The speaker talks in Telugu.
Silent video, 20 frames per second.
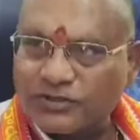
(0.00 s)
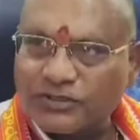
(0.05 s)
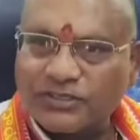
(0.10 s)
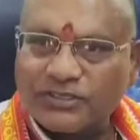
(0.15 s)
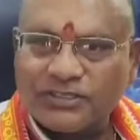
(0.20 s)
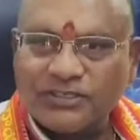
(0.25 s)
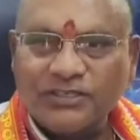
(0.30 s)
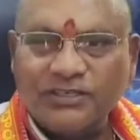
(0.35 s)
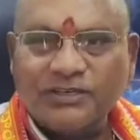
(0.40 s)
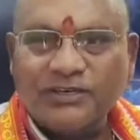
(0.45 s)

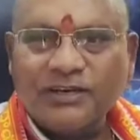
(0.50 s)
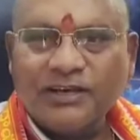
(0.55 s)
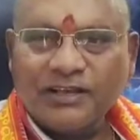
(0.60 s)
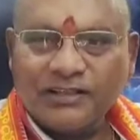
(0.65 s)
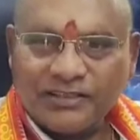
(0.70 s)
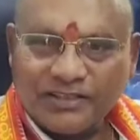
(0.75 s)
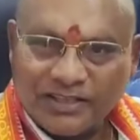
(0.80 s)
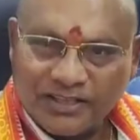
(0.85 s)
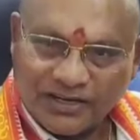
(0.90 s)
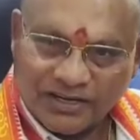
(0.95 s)
చూపించి
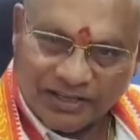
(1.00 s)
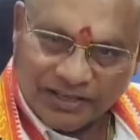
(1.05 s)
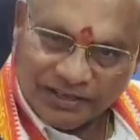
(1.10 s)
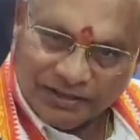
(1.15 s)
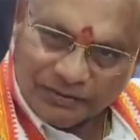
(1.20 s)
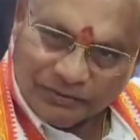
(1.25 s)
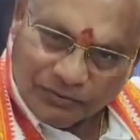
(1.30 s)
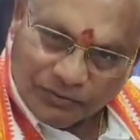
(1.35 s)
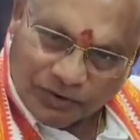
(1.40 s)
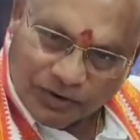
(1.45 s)
దీన్ని
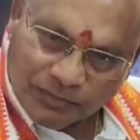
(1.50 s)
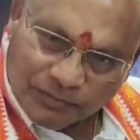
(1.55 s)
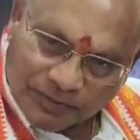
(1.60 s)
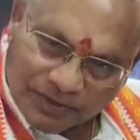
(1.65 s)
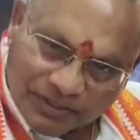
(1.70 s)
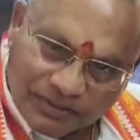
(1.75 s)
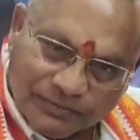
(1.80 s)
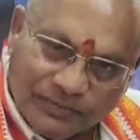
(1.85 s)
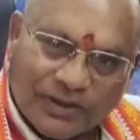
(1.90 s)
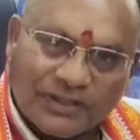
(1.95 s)
ఒక
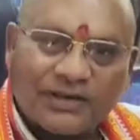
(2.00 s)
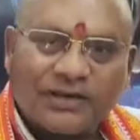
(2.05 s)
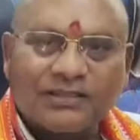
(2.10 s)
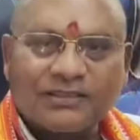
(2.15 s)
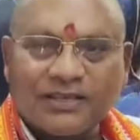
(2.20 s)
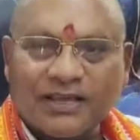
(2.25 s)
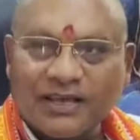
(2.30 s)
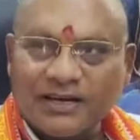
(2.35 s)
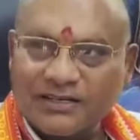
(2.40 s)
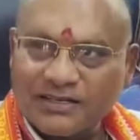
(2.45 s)

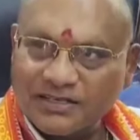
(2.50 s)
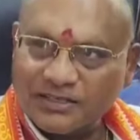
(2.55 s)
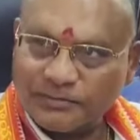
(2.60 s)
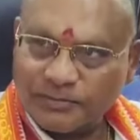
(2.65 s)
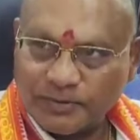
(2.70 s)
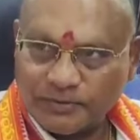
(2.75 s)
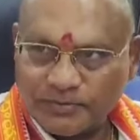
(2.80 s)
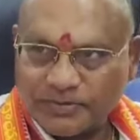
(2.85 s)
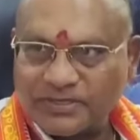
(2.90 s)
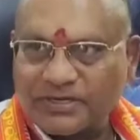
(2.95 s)
ప్రతిపాదన తయారు
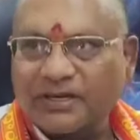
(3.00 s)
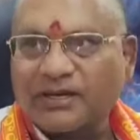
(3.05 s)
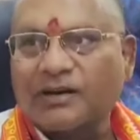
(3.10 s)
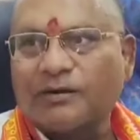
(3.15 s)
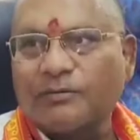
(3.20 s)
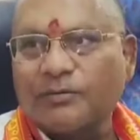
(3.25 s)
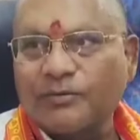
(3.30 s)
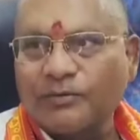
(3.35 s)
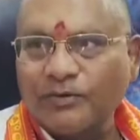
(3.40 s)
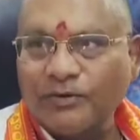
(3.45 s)
చేసి పంపించిన
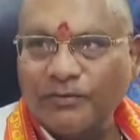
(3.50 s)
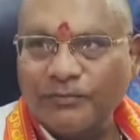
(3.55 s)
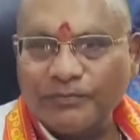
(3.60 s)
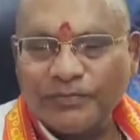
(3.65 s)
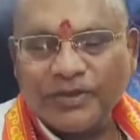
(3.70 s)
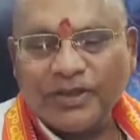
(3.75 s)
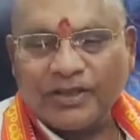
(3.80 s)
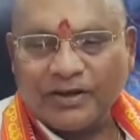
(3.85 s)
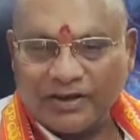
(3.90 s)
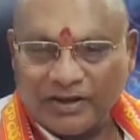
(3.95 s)
క్రమంలో
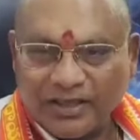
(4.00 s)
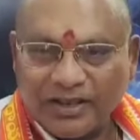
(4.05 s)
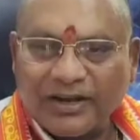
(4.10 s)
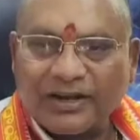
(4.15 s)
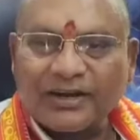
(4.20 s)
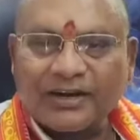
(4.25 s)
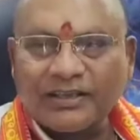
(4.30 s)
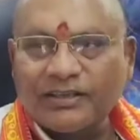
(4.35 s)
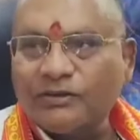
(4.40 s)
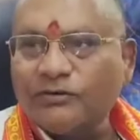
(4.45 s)

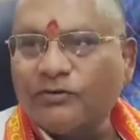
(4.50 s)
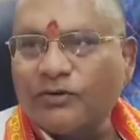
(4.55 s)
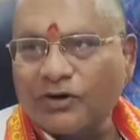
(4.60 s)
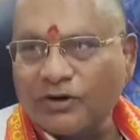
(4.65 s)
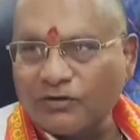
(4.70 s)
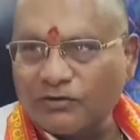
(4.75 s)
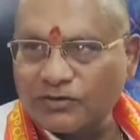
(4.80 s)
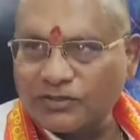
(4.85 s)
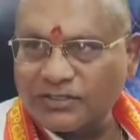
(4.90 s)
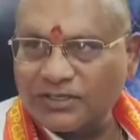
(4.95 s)
నేను ఇక్కడ
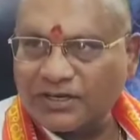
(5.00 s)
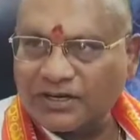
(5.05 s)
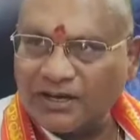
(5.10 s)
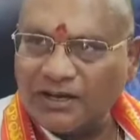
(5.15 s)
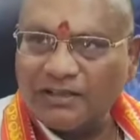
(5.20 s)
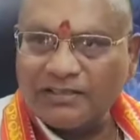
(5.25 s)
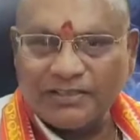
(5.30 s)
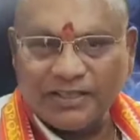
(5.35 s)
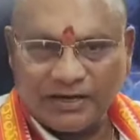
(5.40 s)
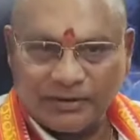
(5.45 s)
ఈవోగా
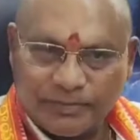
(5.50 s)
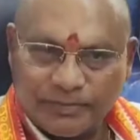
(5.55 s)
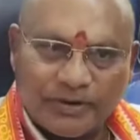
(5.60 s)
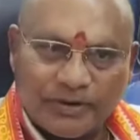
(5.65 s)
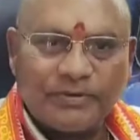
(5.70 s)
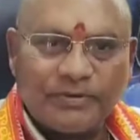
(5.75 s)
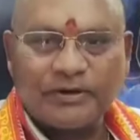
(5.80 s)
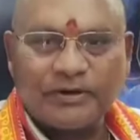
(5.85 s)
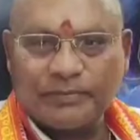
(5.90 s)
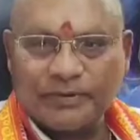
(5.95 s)
వచ్చాక దీని
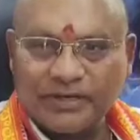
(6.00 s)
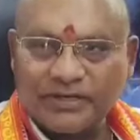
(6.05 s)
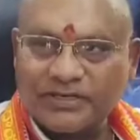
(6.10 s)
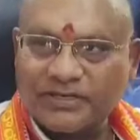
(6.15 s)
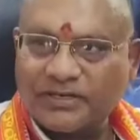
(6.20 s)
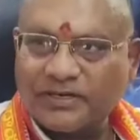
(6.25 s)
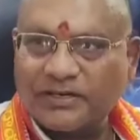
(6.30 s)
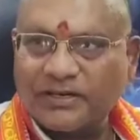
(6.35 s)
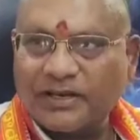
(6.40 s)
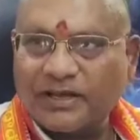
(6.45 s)
పేమెంట్ పే
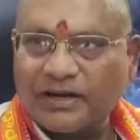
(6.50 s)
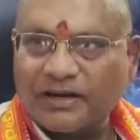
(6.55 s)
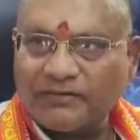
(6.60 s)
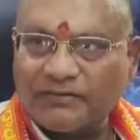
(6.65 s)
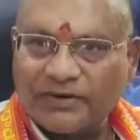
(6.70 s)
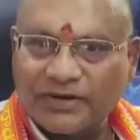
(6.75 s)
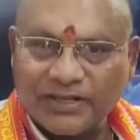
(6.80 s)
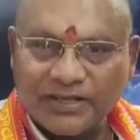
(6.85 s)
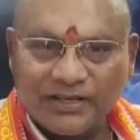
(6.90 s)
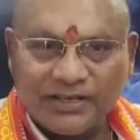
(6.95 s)
చేయడం
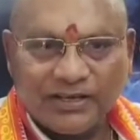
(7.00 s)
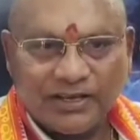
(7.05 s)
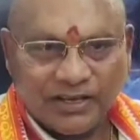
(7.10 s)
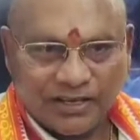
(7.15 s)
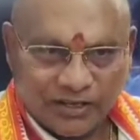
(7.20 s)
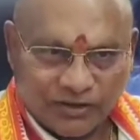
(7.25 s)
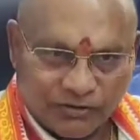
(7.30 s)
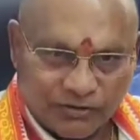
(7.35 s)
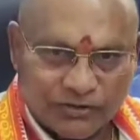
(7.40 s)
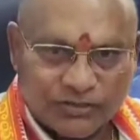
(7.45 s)
కానివ్వండి
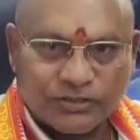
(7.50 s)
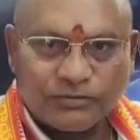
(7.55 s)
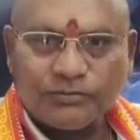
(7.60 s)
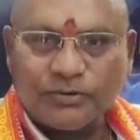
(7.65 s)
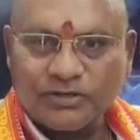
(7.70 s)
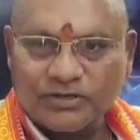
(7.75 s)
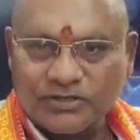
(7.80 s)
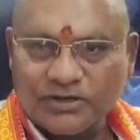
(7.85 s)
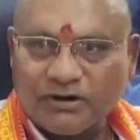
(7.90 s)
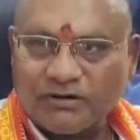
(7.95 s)
ఈరోజు
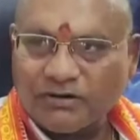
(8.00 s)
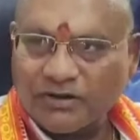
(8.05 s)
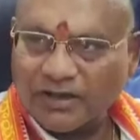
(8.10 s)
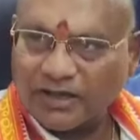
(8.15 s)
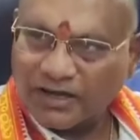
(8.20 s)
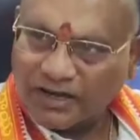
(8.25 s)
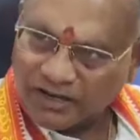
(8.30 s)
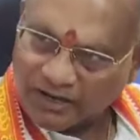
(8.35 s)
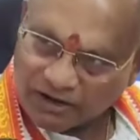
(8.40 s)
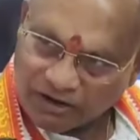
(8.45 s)
ఈ బస్సు
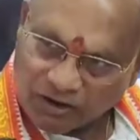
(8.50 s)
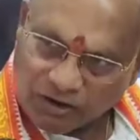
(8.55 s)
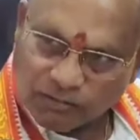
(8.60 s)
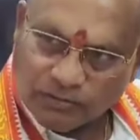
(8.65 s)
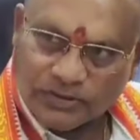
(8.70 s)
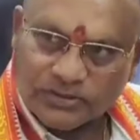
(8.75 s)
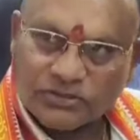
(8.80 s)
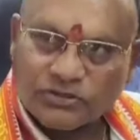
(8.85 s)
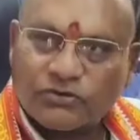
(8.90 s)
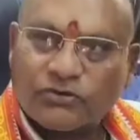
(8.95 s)
రావడం కానీ
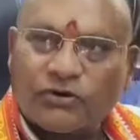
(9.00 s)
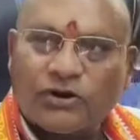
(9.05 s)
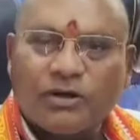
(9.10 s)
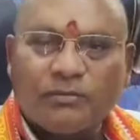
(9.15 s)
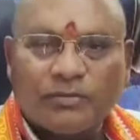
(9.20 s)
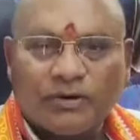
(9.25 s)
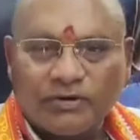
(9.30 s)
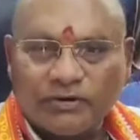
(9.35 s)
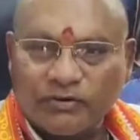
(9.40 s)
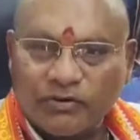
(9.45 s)
రెండో బస్సుకు
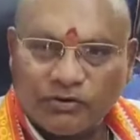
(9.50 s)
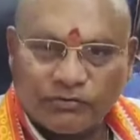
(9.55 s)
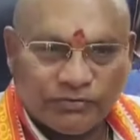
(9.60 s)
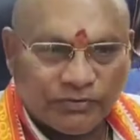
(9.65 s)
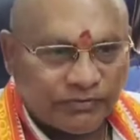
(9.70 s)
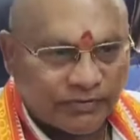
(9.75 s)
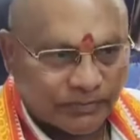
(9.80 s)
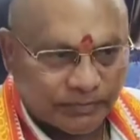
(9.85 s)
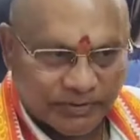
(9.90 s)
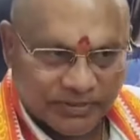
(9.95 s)
కూడా మనం
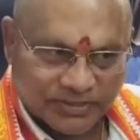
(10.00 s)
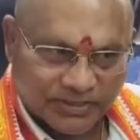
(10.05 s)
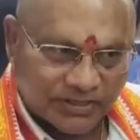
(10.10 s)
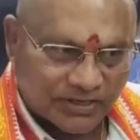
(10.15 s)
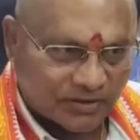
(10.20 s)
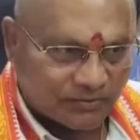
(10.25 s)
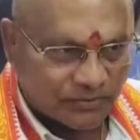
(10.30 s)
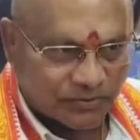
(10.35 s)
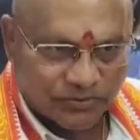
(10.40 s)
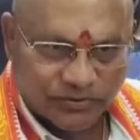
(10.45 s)
ఇంకొక ఫిఫ్టీ
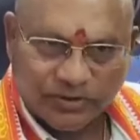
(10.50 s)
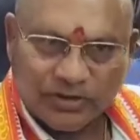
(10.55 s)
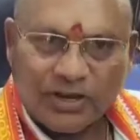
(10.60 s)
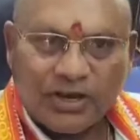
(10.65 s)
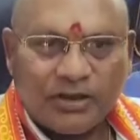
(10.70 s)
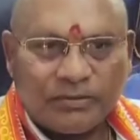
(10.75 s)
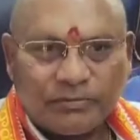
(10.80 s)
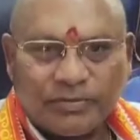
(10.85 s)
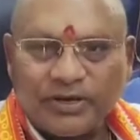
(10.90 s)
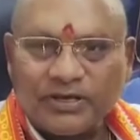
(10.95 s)
పర్సెంట్ అమౌంట్
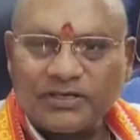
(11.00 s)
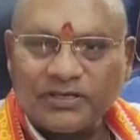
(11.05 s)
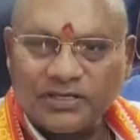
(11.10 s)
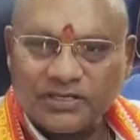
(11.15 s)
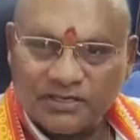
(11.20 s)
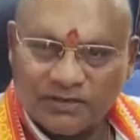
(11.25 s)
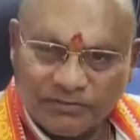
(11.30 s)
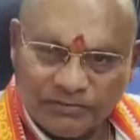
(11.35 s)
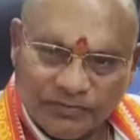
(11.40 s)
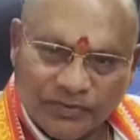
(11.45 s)
పే
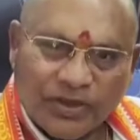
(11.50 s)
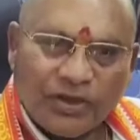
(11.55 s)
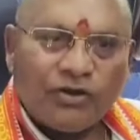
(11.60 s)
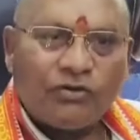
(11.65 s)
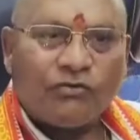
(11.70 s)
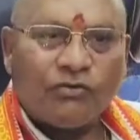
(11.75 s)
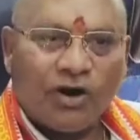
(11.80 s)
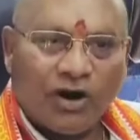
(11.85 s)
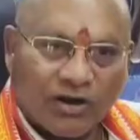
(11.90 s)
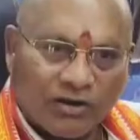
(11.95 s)
చేసాం
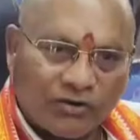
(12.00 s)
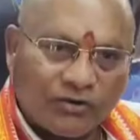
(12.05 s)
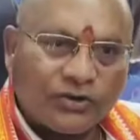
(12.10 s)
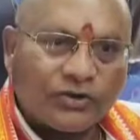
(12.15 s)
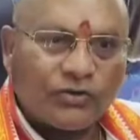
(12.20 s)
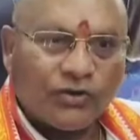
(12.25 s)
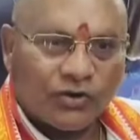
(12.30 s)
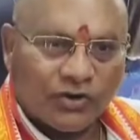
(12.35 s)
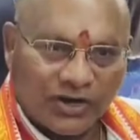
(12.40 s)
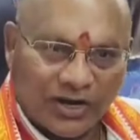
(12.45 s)
వారు
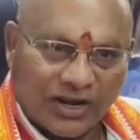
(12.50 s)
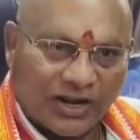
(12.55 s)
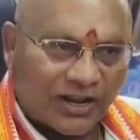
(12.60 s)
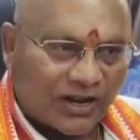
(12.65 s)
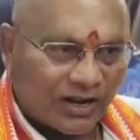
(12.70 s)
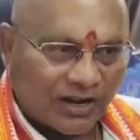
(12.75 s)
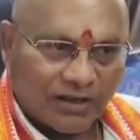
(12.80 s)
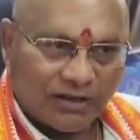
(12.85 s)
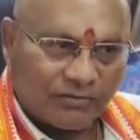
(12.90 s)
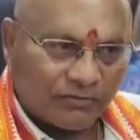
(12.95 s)
ఇంకొక నెల